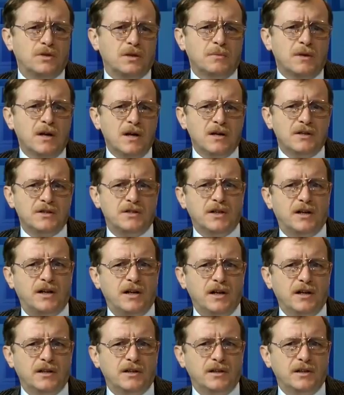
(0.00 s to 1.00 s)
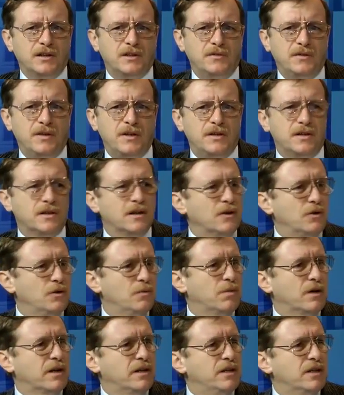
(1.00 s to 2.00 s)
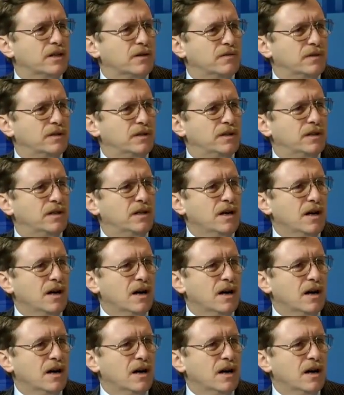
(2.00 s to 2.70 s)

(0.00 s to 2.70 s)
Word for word: там стеклянная дверь, никакой бронированный,